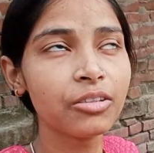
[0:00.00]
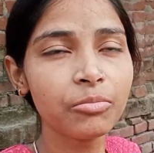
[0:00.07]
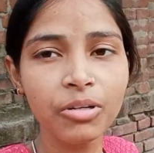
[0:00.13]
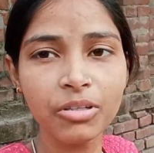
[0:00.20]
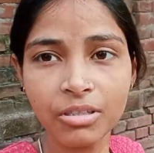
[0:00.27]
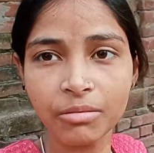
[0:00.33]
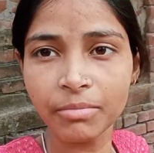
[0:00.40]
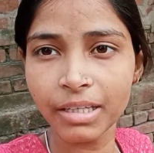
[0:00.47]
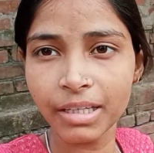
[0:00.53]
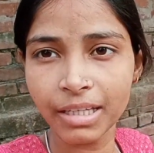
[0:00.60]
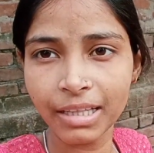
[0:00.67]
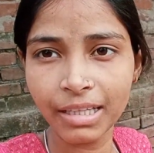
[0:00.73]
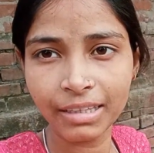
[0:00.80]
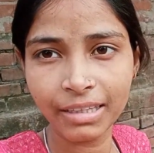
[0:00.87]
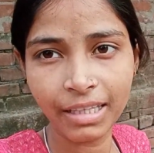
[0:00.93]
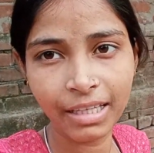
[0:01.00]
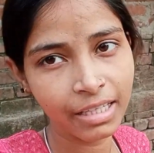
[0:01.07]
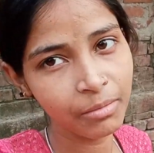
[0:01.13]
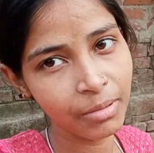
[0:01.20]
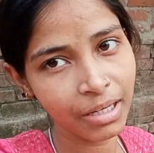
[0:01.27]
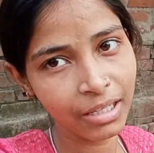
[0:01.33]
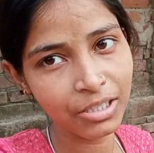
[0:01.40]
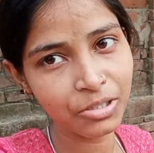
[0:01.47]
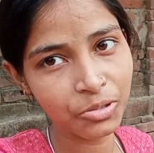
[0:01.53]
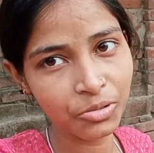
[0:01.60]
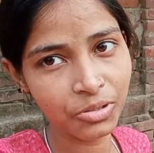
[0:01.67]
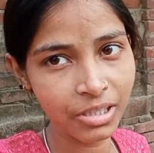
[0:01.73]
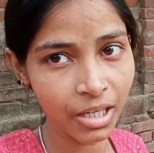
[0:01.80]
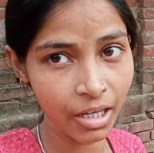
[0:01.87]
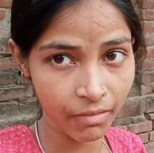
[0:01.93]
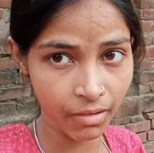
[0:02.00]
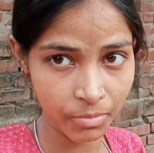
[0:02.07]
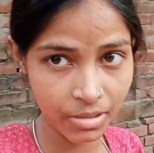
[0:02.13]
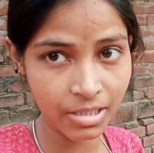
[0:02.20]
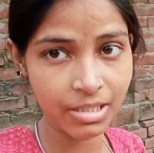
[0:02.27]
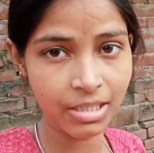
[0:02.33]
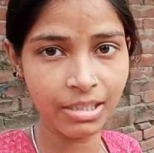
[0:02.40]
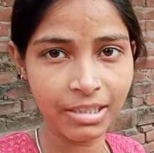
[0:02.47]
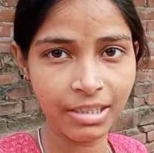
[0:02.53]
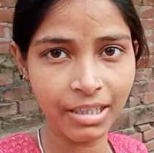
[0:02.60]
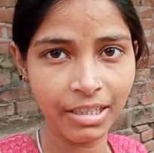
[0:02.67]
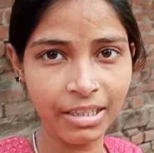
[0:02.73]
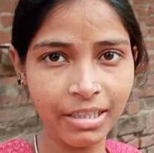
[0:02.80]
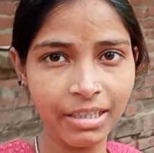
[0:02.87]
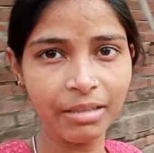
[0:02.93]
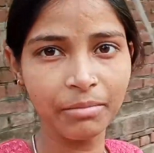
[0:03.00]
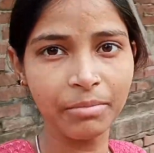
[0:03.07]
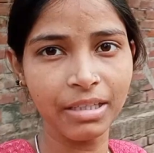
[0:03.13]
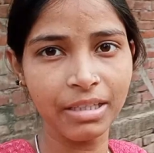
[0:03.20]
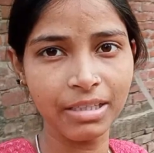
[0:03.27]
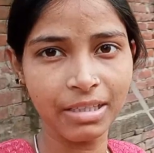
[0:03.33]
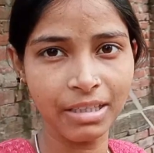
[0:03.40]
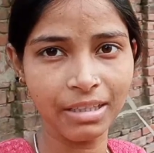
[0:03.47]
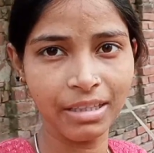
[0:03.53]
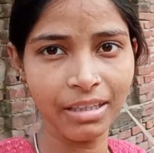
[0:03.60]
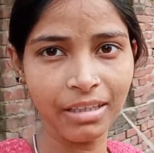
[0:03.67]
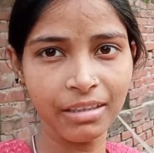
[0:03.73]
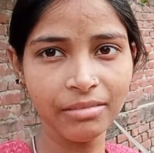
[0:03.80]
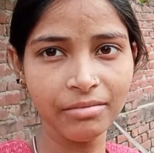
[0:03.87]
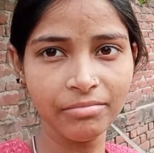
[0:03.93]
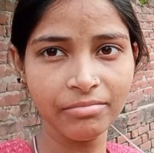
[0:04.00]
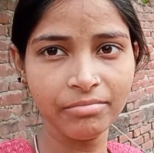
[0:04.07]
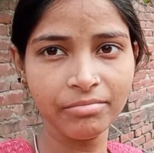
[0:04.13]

तो मौसम देख के लगता है कि बारिश होगी हवा भी चल रही है आप देख सकते हैं